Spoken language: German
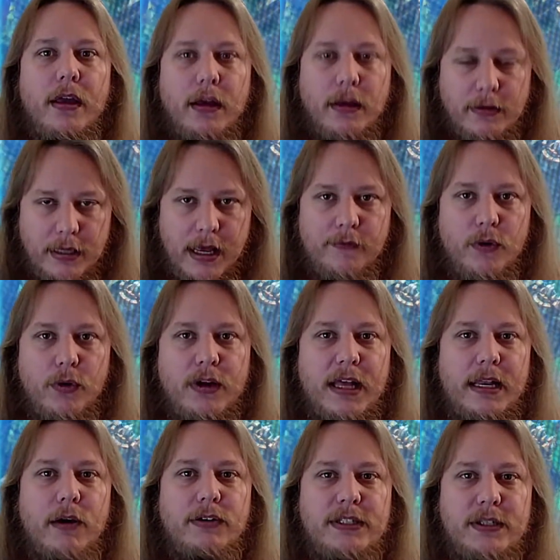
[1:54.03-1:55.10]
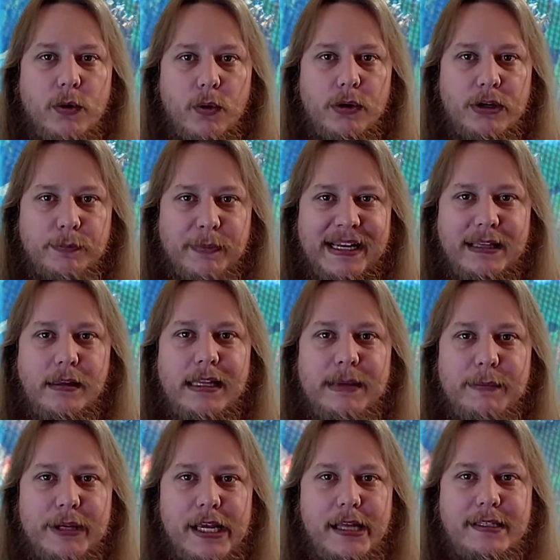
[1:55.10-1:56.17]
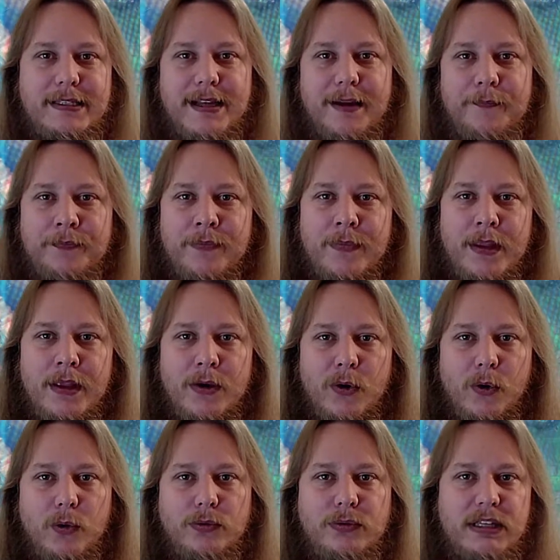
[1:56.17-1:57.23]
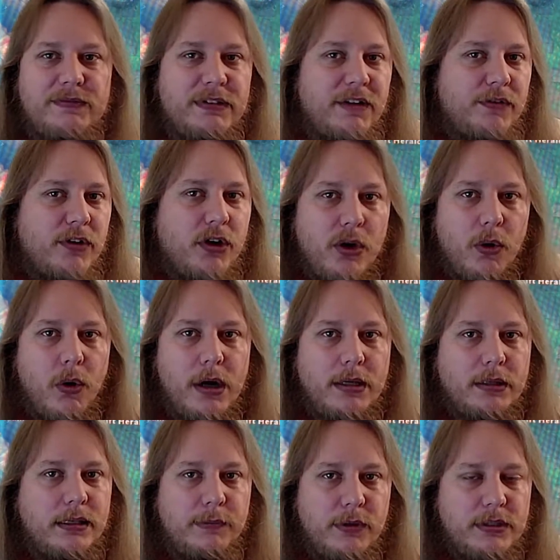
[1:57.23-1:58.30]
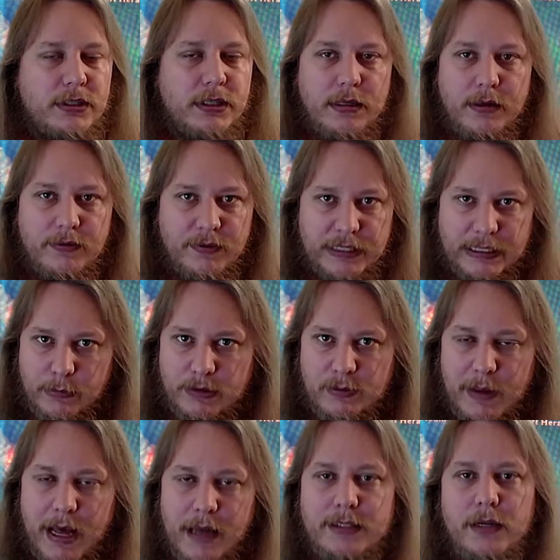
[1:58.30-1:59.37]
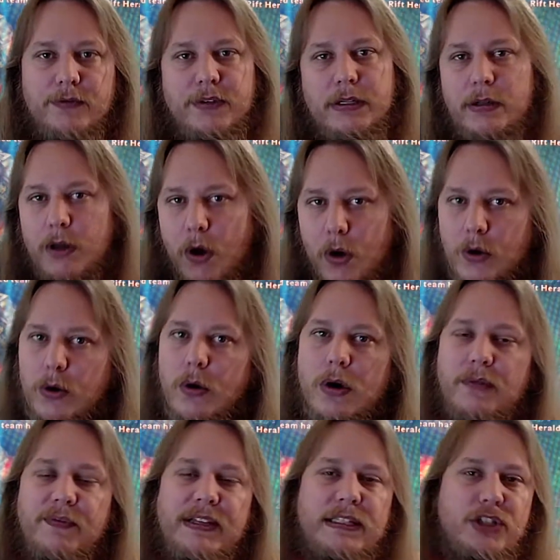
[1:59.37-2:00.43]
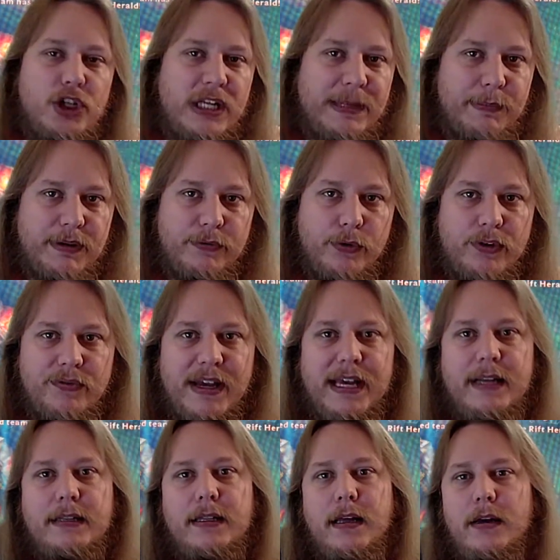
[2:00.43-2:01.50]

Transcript: Jawohl, genau so Mittel nehme ich jetzt. Und jetzt wird einfach geschaut, ich muss äh, wieder mal zum Arzt gehen, wird nachgeschaut, wenn es schlimmer würde werden